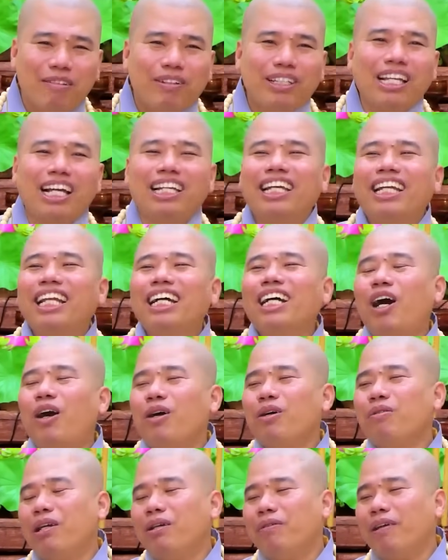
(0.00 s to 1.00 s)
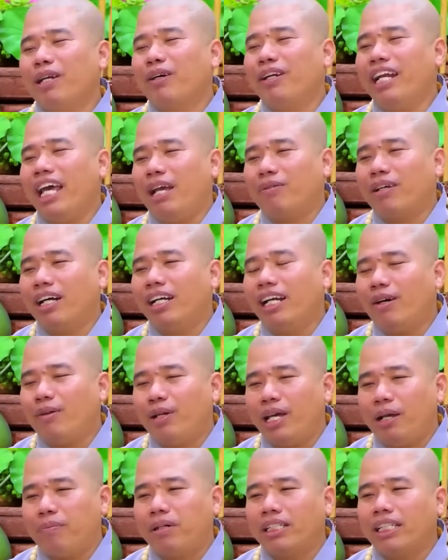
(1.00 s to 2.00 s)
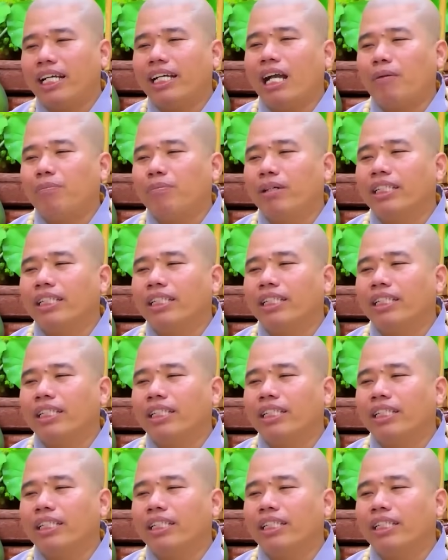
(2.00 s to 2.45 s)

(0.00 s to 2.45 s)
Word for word: Bây giờ Như Đức hỏi quý vị có đẹp cỡ nào đẹp mà ta gặp